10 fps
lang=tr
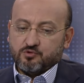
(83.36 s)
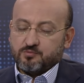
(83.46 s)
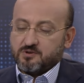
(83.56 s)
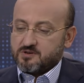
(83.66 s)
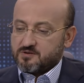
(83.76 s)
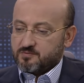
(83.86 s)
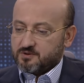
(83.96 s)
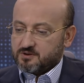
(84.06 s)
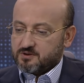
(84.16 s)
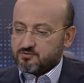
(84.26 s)
e, büyük bir
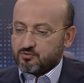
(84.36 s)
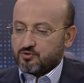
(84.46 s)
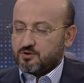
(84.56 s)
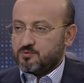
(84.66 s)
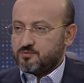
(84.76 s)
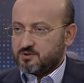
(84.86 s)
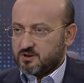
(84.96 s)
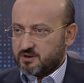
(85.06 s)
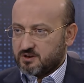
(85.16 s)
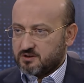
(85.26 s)
disiplinle çok önemli bir
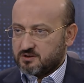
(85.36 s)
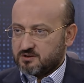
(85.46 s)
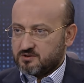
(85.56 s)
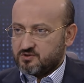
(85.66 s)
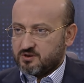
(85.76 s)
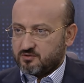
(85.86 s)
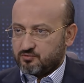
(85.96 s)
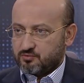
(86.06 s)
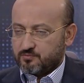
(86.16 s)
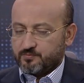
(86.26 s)
harekat icra
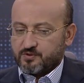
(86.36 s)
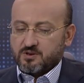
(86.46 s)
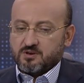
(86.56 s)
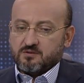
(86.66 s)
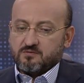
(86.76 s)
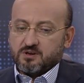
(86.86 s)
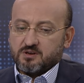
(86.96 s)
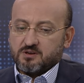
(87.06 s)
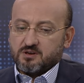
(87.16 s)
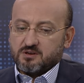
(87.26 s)
ediyor.
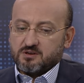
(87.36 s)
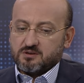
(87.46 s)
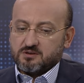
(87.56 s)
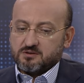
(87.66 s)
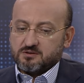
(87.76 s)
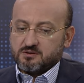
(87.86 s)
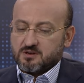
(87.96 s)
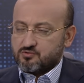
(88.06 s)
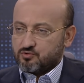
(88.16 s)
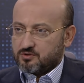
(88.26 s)
Fırat
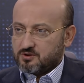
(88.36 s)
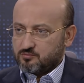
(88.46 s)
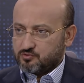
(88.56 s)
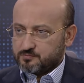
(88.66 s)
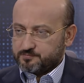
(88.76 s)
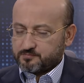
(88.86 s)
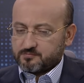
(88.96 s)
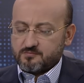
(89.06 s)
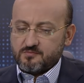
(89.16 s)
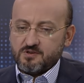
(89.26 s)
Kalkanı'ndan sonra bu
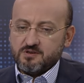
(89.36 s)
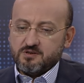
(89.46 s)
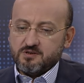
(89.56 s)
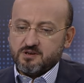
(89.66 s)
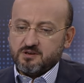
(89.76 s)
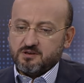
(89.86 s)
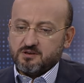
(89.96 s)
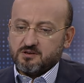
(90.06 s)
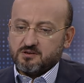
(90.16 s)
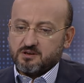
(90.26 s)
e,
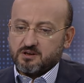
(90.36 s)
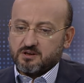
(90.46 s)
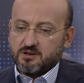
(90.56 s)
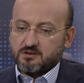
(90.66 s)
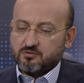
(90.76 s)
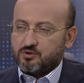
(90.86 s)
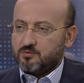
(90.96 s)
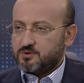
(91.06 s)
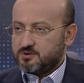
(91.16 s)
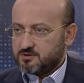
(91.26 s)
Zeytin Dalı Harekatı
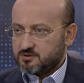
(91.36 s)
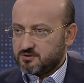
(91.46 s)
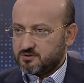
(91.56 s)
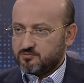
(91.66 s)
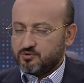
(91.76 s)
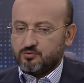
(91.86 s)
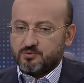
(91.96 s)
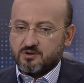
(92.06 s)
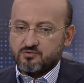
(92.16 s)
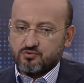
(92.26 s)
önemli e, bir
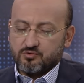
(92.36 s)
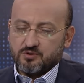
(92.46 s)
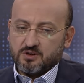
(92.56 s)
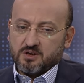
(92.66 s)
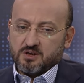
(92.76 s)
operasyon.